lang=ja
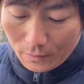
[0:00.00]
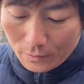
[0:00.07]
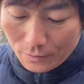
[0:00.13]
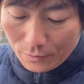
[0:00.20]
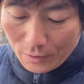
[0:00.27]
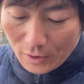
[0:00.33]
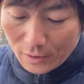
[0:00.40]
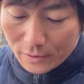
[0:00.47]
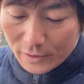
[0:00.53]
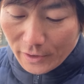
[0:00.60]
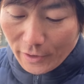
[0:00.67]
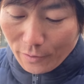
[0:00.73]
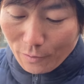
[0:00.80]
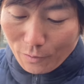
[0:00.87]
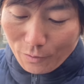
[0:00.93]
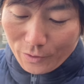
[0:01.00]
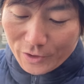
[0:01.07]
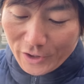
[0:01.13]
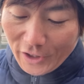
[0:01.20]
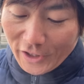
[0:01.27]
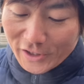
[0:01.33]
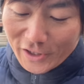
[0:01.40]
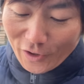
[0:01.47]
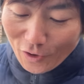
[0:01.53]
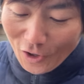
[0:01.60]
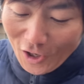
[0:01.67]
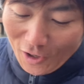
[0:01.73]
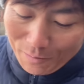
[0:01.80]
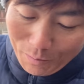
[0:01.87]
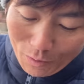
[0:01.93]
中学生のこの試合ですけど、
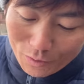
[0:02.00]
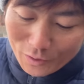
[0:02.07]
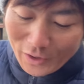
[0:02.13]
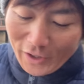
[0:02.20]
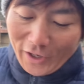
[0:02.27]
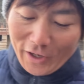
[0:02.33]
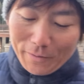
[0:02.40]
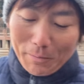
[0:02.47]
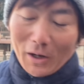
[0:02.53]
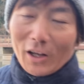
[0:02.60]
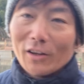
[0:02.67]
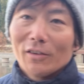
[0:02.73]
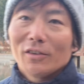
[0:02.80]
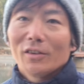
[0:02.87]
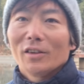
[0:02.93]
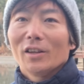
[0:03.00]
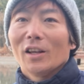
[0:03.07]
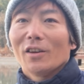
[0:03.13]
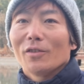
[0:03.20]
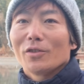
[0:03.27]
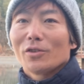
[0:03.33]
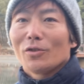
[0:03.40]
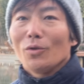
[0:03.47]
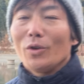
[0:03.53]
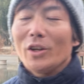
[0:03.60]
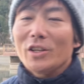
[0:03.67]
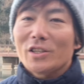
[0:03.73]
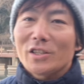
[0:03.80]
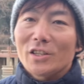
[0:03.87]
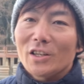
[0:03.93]
僕はね、まあ、あの、土
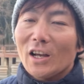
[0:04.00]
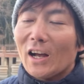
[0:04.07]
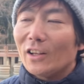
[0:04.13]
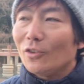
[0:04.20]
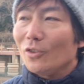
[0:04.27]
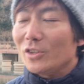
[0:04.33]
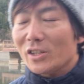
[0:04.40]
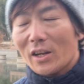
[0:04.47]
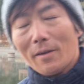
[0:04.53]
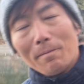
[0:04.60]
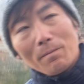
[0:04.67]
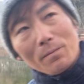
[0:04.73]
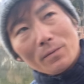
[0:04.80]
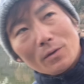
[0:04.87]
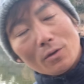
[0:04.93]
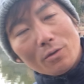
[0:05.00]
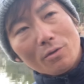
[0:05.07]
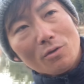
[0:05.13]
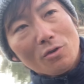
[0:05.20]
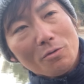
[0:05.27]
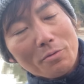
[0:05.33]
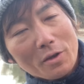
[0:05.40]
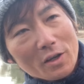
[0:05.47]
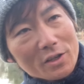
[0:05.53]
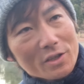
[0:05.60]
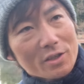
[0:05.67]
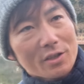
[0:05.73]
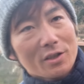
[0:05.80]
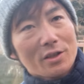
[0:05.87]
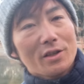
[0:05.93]
日、あ、土日じゃない。土曜日は
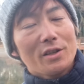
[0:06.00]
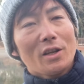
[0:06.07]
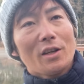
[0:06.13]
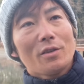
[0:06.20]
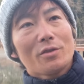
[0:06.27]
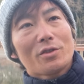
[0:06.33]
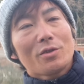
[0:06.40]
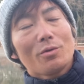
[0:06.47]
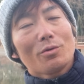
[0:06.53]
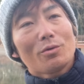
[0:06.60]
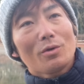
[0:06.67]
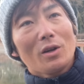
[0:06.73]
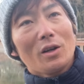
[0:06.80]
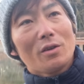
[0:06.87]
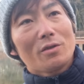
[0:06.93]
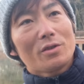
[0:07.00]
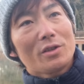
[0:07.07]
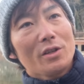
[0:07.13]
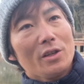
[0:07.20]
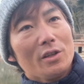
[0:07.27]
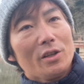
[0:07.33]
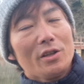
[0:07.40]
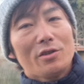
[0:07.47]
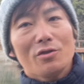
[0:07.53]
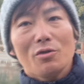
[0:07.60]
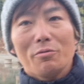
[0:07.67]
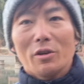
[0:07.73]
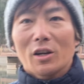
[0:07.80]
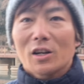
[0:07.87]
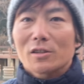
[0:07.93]
しあの仕事があるし、日
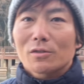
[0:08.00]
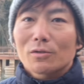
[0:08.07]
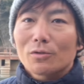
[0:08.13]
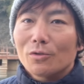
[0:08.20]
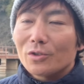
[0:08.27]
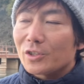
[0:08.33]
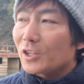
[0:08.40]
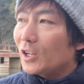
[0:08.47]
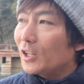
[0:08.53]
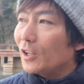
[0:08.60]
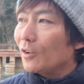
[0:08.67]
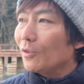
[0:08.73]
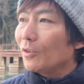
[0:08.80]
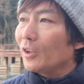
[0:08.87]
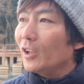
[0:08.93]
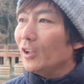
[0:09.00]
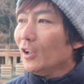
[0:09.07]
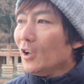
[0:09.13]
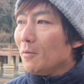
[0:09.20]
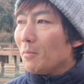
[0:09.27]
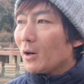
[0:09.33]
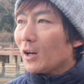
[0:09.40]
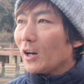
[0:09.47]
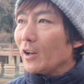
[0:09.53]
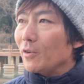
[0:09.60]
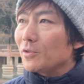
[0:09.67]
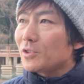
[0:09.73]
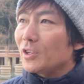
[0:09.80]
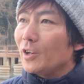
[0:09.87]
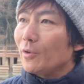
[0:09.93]
曜日は家族との時間なので、まあ、彼
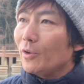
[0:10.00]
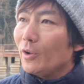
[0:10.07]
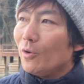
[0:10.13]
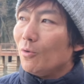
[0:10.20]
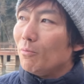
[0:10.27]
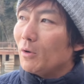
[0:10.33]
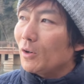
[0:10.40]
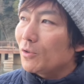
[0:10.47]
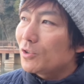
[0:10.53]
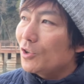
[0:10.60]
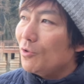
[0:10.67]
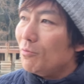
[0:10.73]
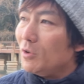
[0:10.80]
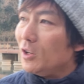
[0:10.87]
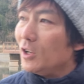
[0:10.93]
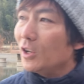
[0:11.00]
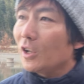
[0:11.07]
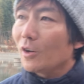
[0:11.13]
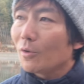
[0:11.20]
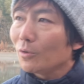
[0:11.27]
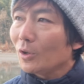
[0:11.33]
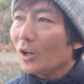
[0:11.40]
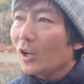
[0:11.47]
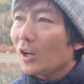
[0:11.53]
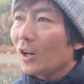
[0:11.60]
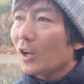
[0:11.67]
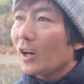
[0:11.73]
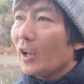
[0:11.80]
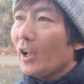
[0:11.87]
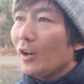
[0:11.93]
の試合をね、本場の試合を見に行けることはなか
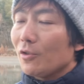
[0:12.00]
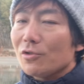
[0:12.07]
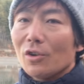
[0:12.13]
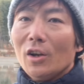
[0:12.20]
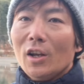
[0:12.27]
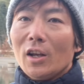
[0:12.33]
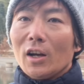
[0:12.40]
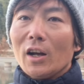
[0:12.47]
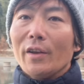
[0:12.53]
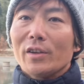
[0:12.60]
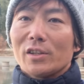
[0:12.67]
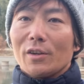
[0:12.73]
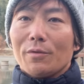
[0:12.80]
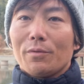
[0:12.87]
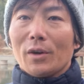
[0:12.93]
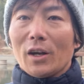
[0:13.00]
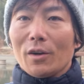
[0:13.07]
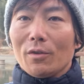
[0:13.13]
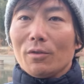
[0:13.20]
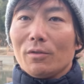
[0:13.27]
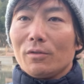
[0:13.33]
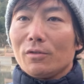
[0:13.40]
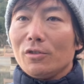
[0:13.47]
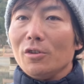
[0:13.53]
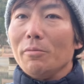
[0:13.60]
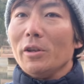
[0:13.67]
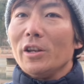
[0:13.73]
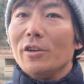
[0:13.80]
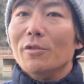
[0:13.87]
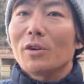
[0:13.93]
なかない。あの、ちょっと、彼はね、あの、久留
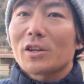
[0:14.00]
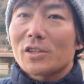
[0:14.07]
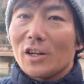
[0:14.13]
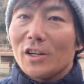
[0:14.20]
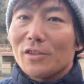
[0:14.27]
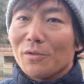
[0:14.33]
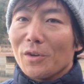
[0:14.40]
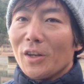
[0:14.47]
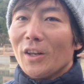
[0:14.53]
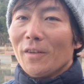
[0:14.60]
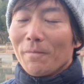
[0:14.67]
米にいるわけじゃないですよね。